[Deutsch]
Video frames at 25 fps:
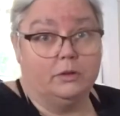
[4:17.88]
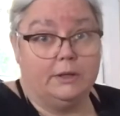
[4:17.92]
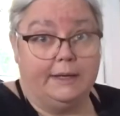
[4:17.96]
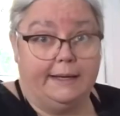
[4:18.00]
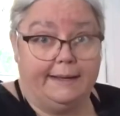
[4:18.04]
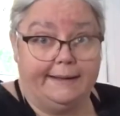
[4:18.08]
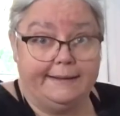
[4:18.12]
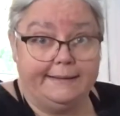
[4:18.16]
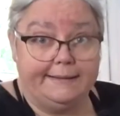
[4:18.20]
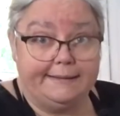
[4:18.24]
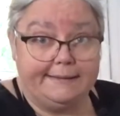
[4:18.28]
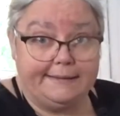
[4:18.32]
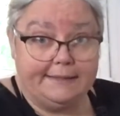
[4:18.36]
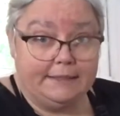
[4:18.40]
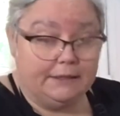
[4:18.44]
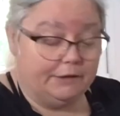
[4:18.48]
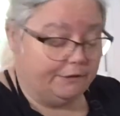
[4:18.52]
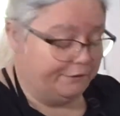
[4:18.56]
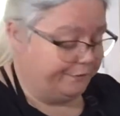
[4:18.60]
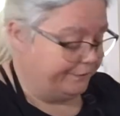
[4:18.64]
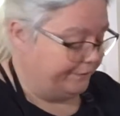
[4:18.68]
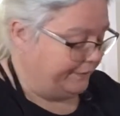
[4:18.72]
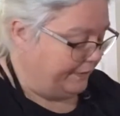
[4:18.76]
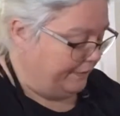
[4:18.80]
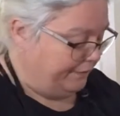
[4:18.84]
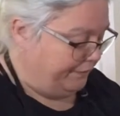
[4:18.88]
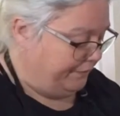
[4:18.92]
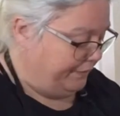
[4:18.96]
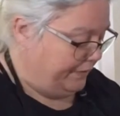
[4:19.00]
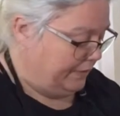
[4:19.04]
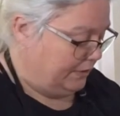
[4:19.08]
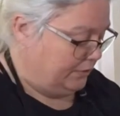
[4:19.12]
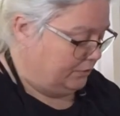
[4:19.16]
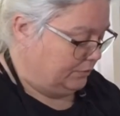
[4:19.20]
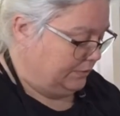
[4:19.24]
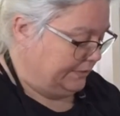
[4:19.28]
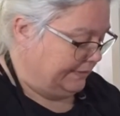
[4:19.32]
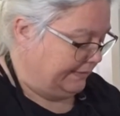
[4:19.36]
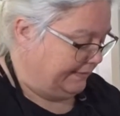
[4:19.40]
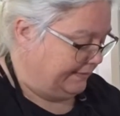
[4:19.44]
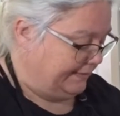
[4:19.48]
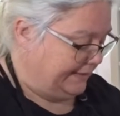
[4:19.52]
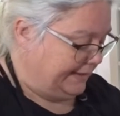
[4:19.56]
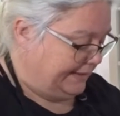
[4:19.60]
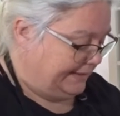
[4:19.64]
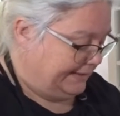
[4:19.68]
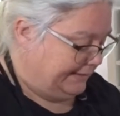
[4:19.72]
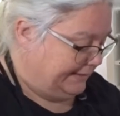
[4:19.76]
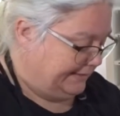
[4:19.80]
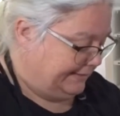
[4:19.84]
gleich hier Pfeffer und
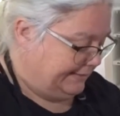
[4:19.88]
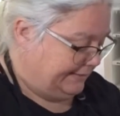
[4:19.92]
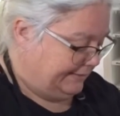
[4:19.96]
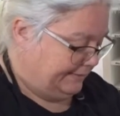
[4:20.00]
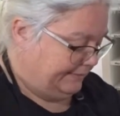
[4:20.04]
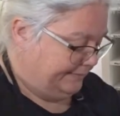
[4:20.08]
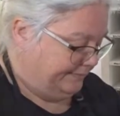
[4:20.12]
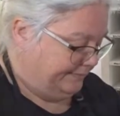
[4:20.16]
Salz.